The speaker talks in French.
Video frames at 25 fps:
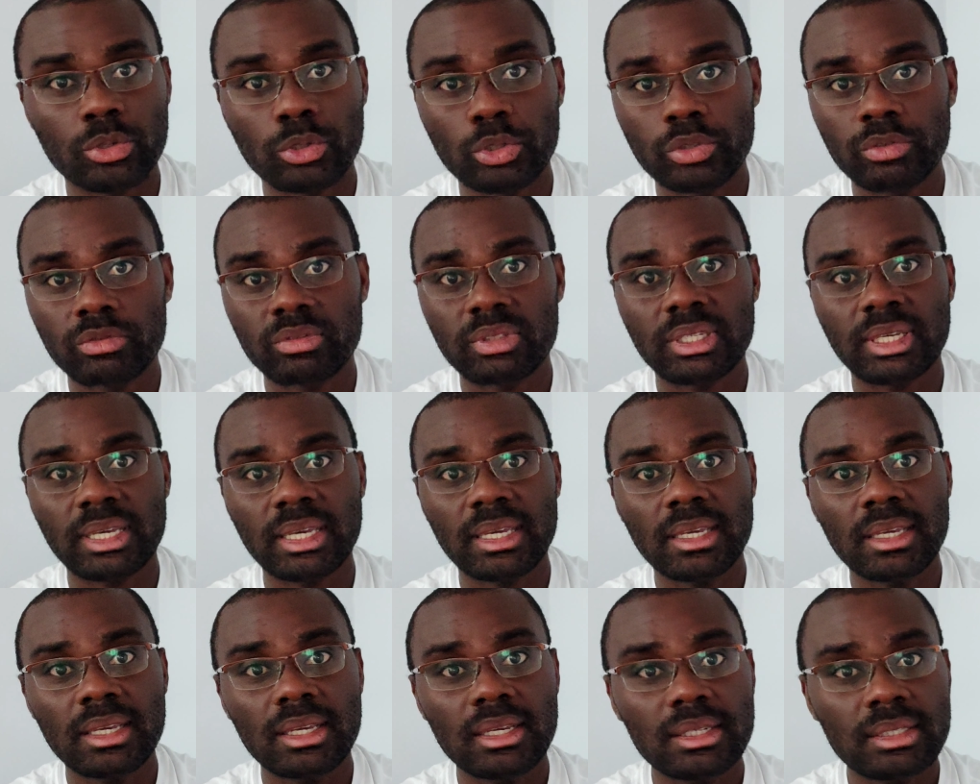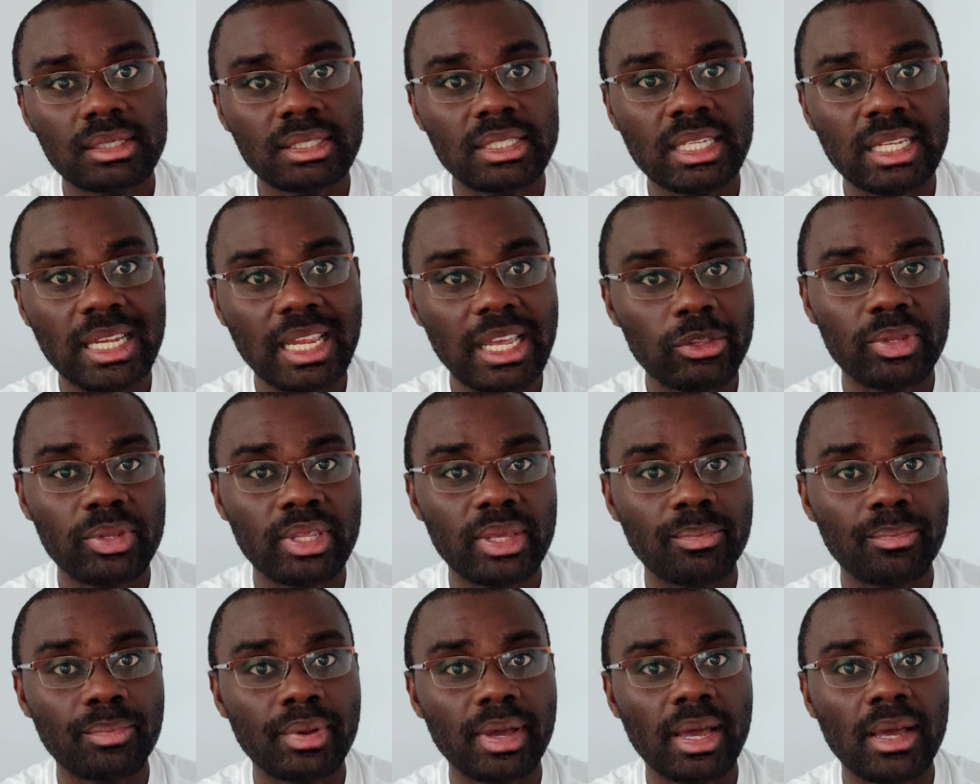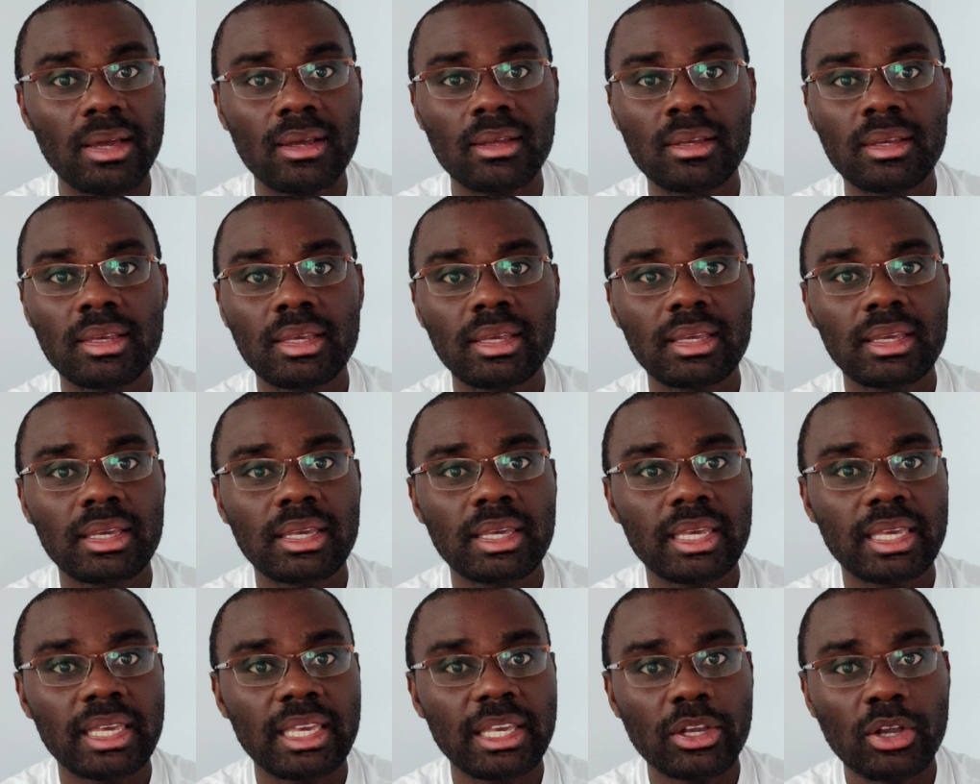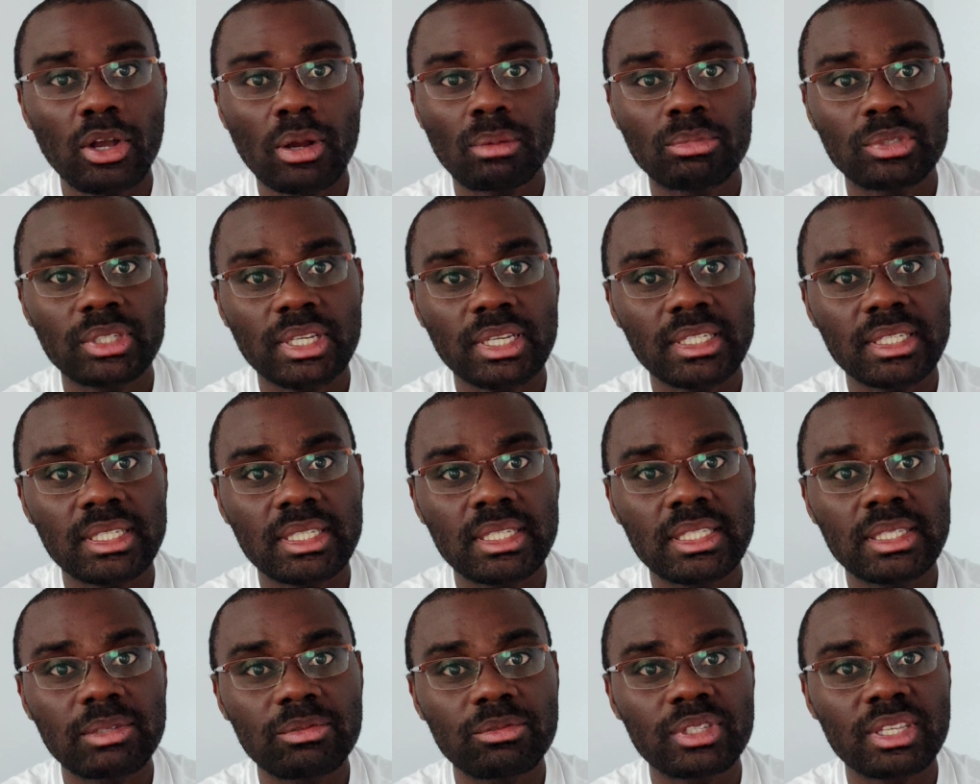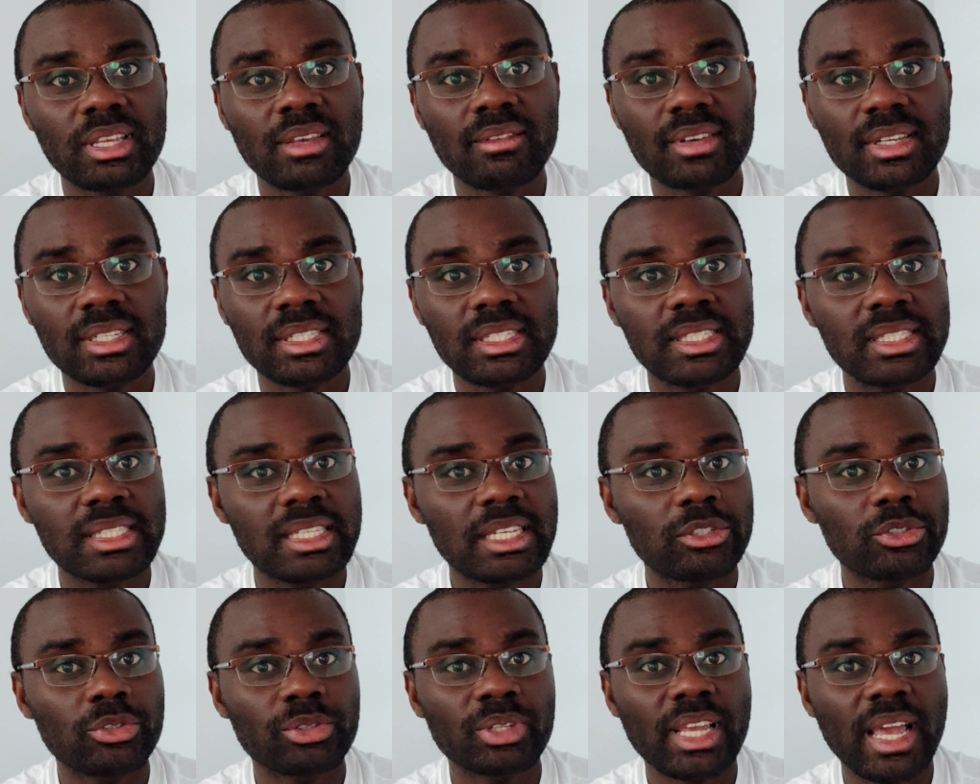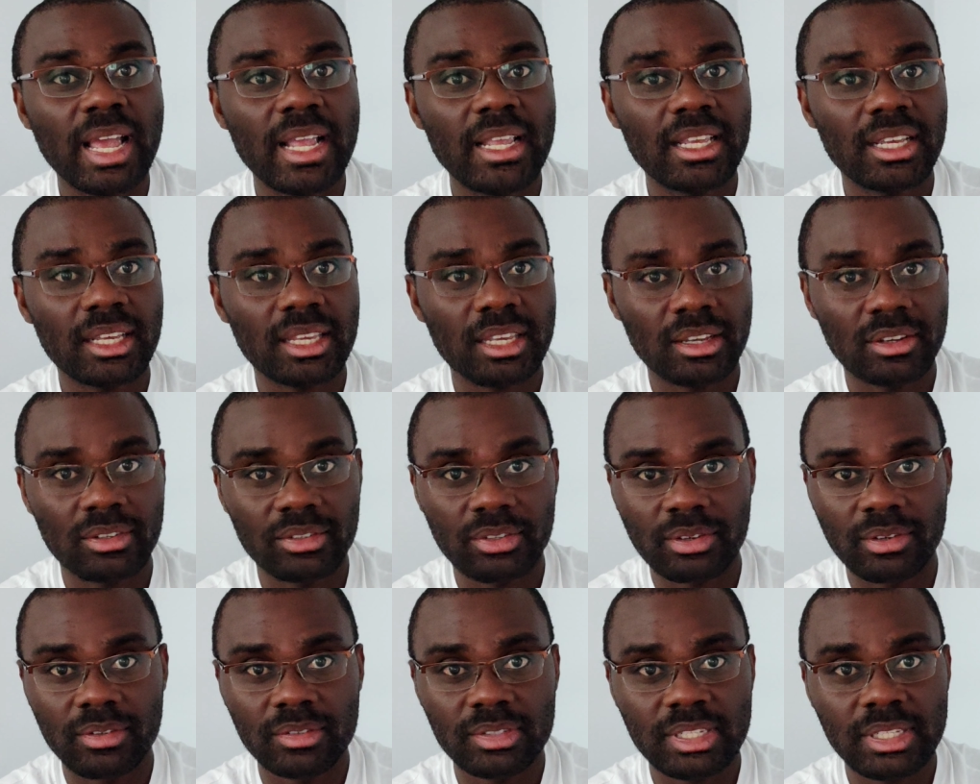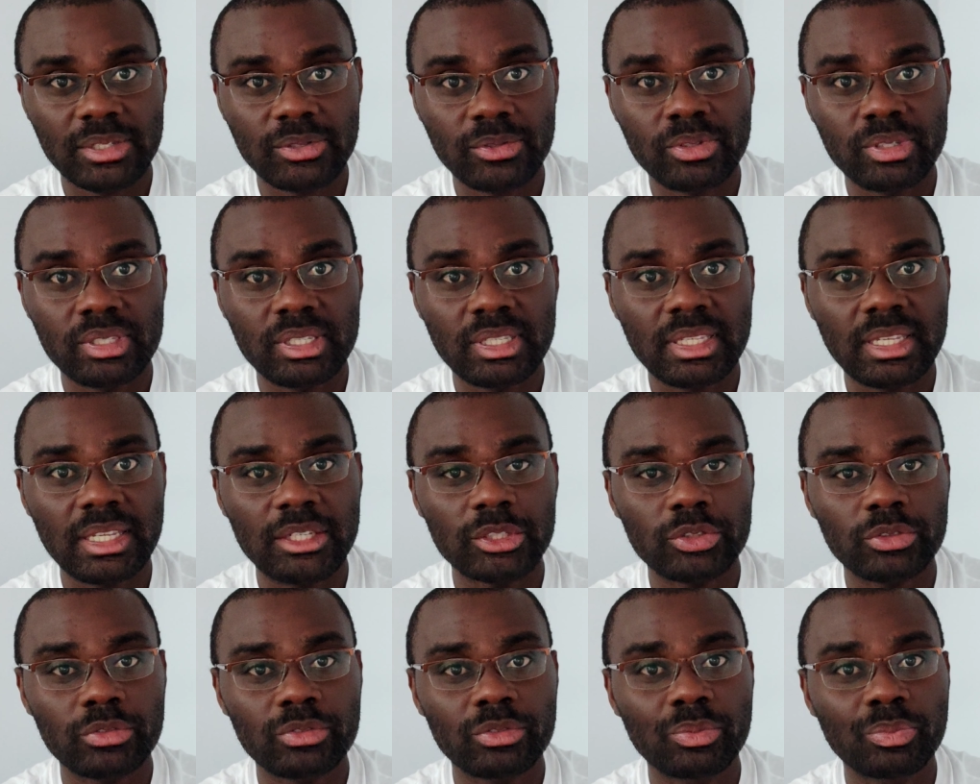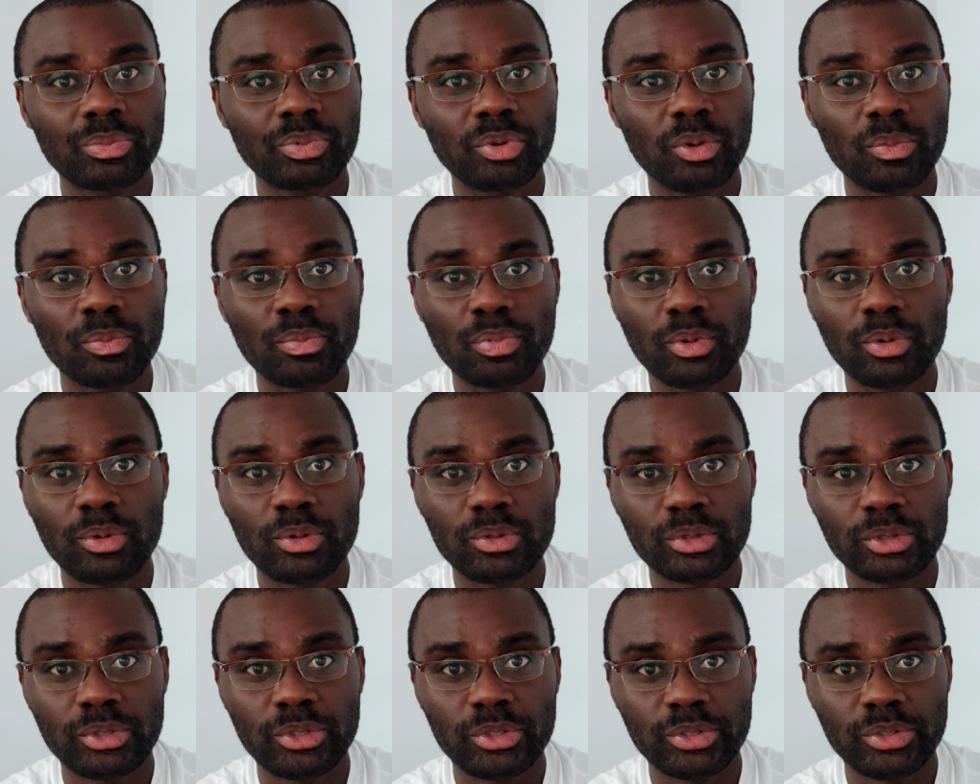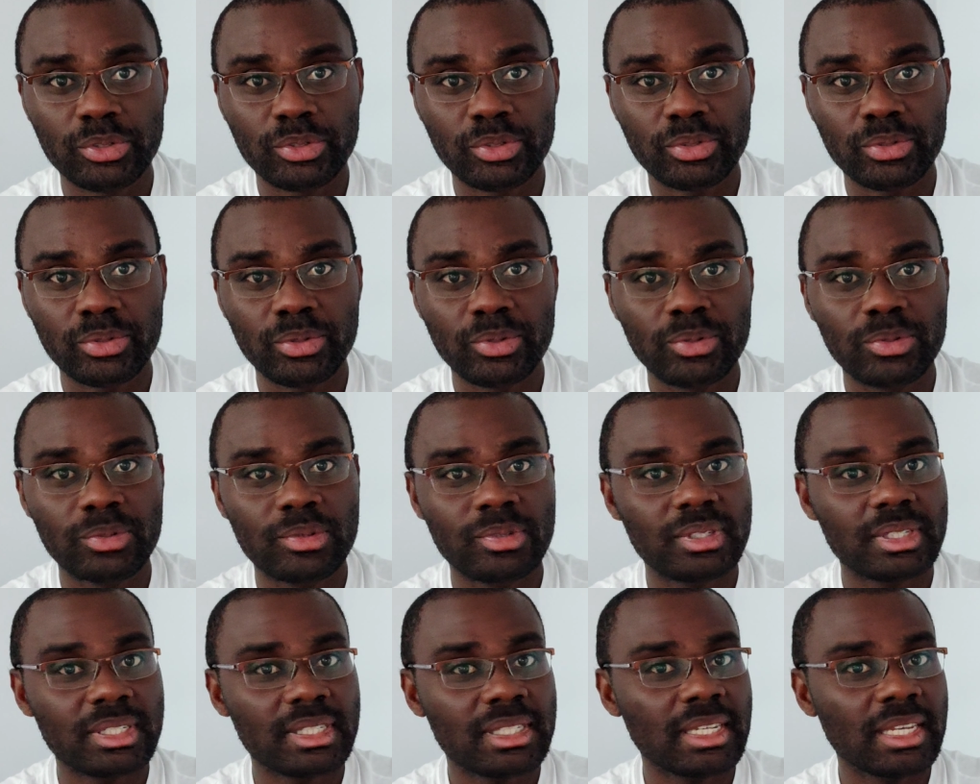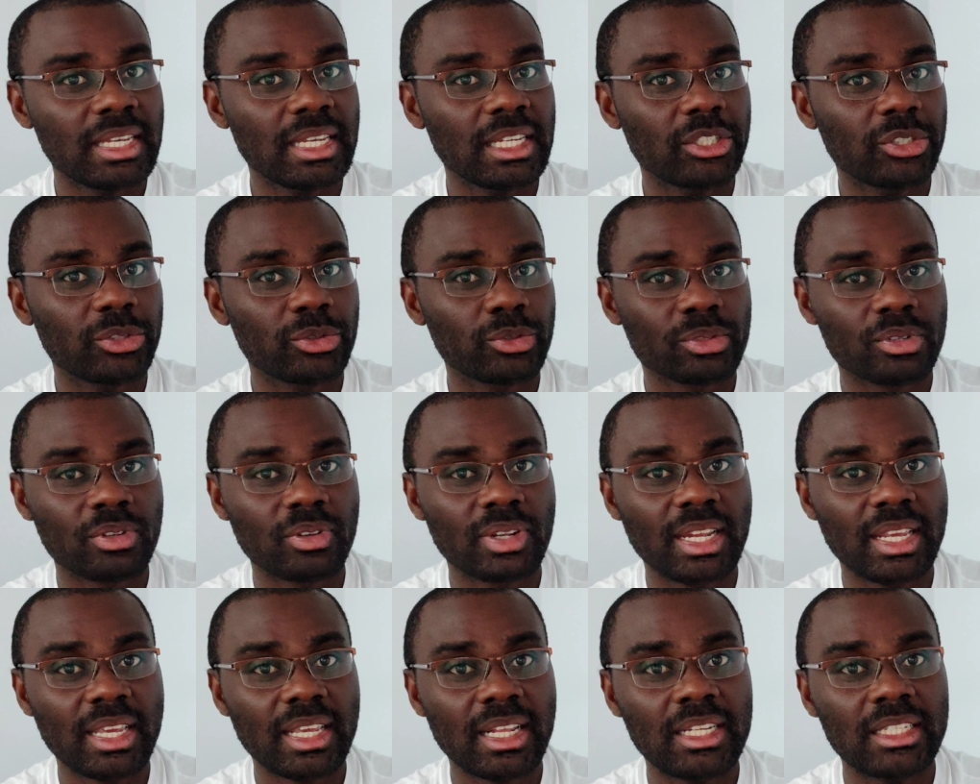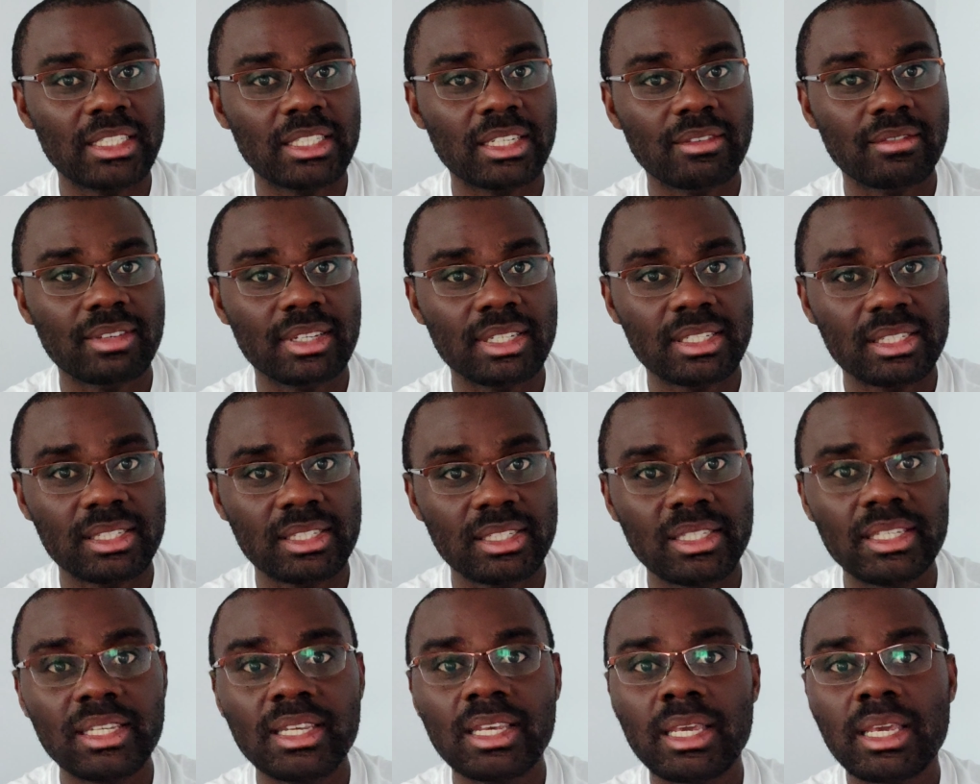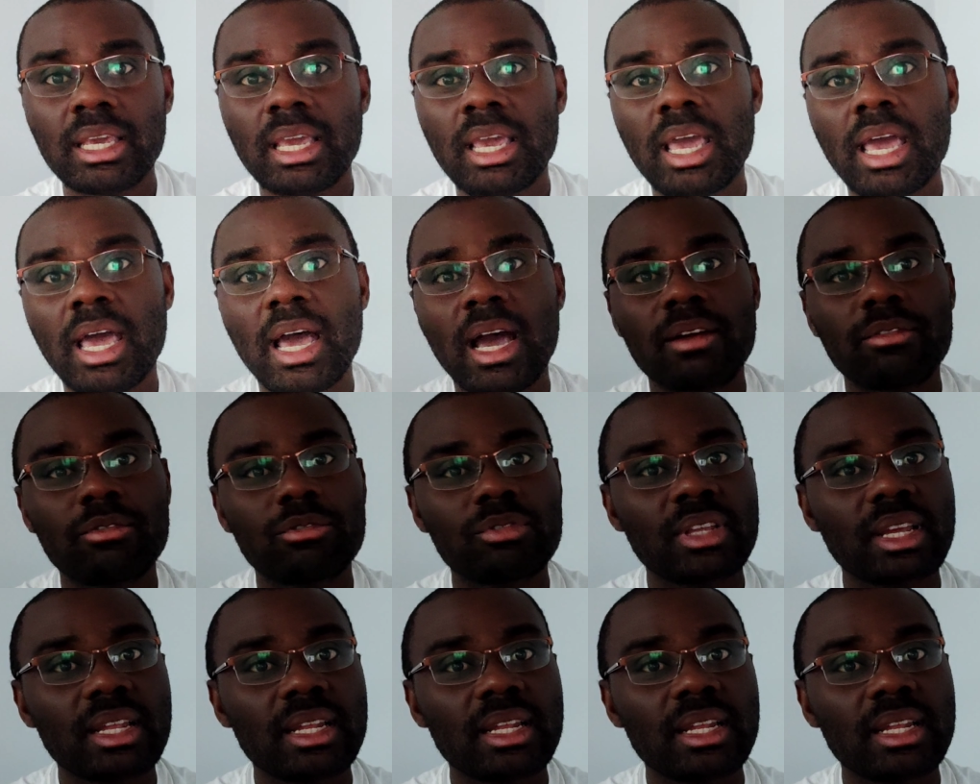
ce que je voudrais dire dès le départ. Et comme j'ai dit, si vous investissez, je ne gagne rien dans ces sociétés. Je vous propose juste euh, ces choses dans lesquelles j'investis. À vous